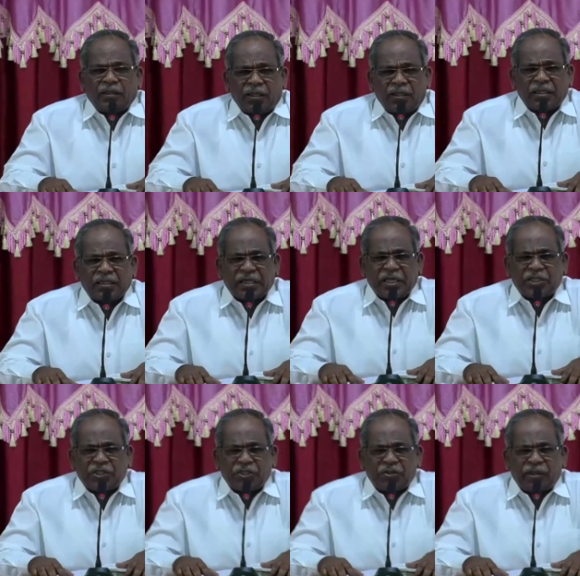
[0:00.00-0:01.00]
చాలా
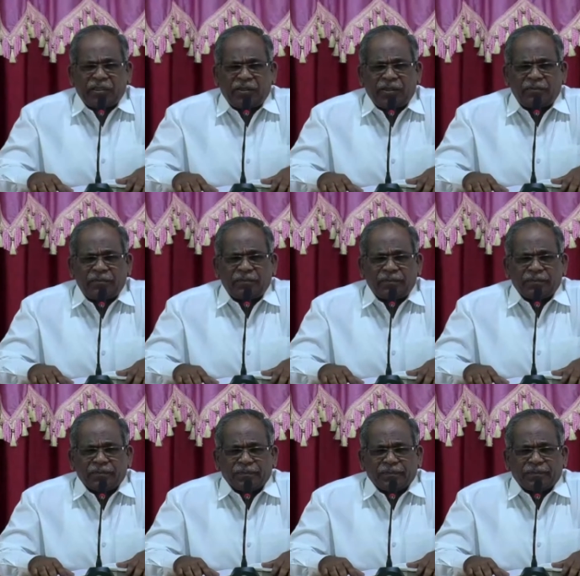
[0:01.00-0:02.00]
శ్రేష్టమైన దినం
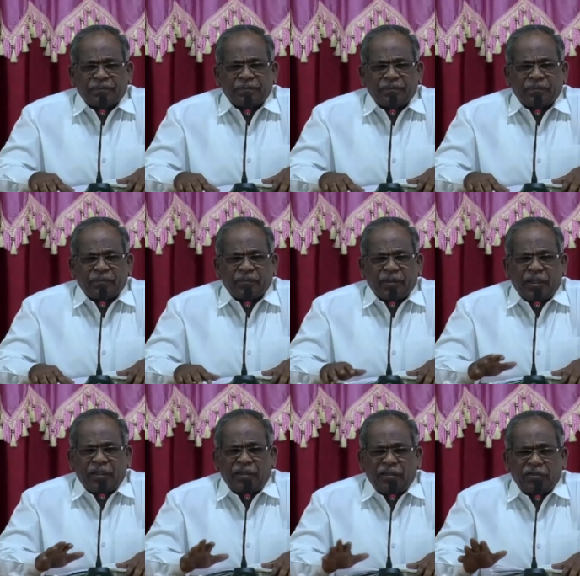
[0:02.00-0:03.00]

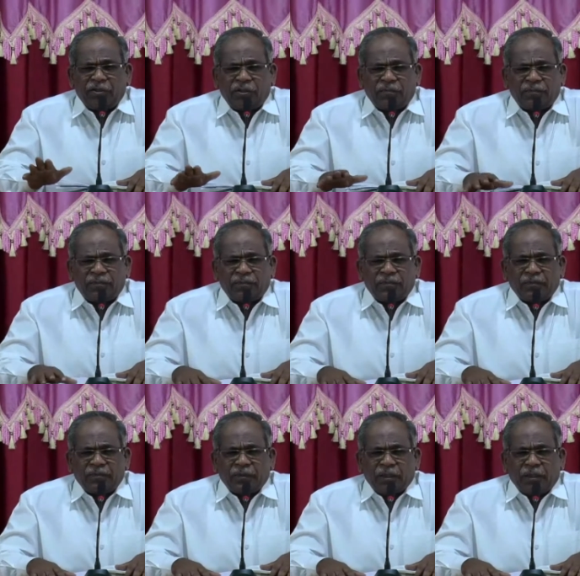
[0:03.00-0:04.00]
ఇలాంటి దినం
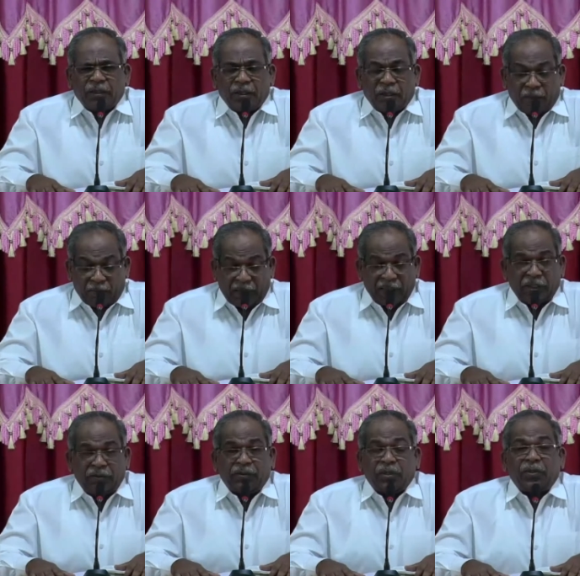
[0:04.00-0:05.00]
మన
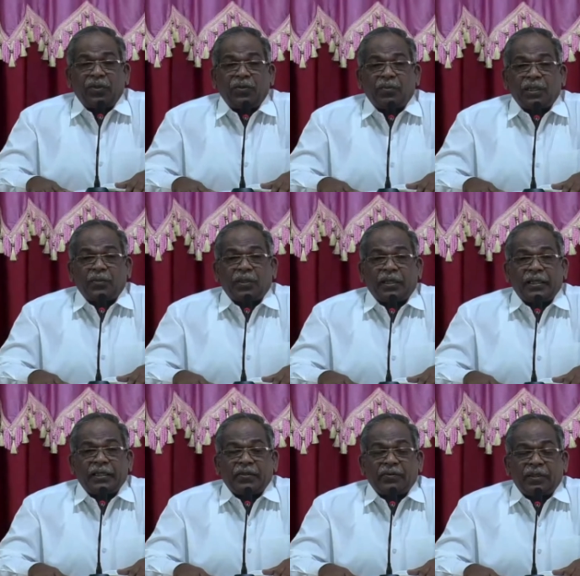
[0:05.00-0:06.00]
జీవితాల్లో మనము
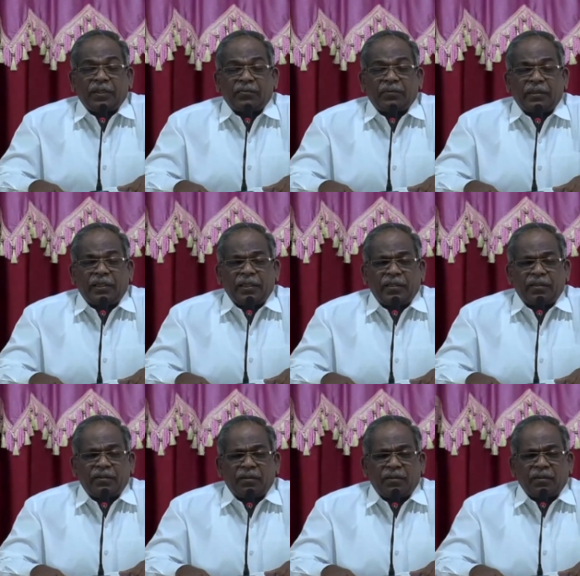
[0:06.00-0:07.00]
కలిగి ఉన్నటువంటి
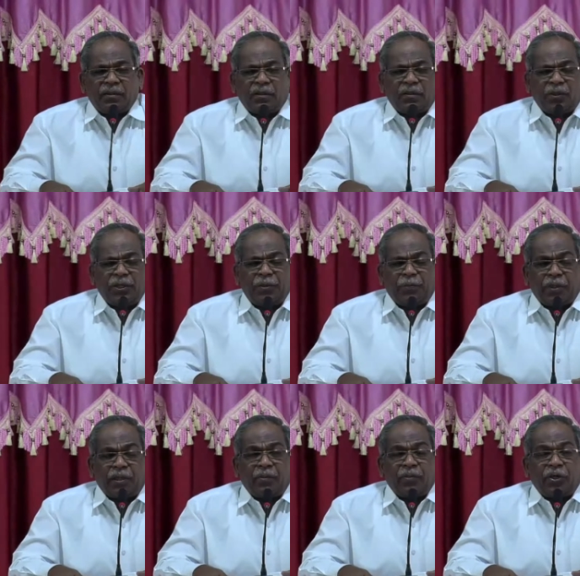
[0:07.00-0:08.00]
కొన్ని
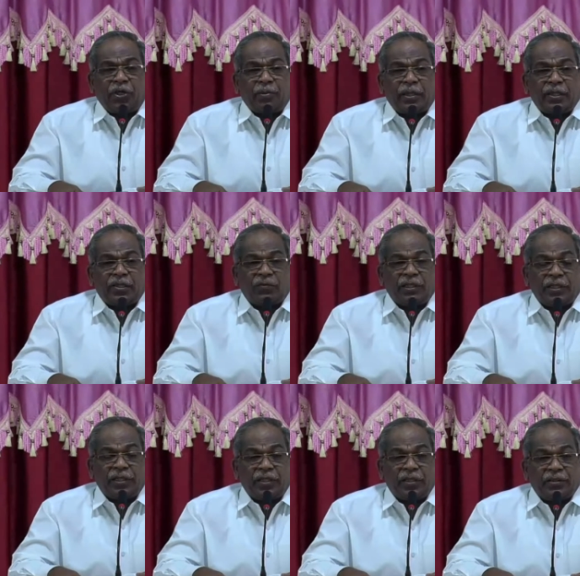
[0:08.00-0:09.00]

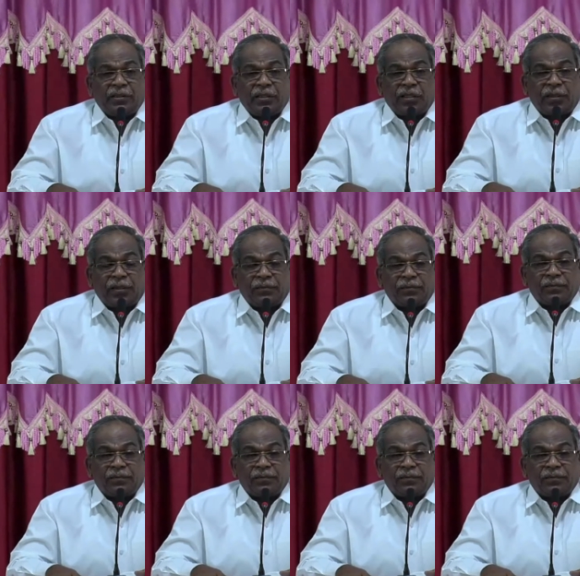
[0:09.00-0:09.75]
ప్రాముఖ్యమైనటువంటి దినాలు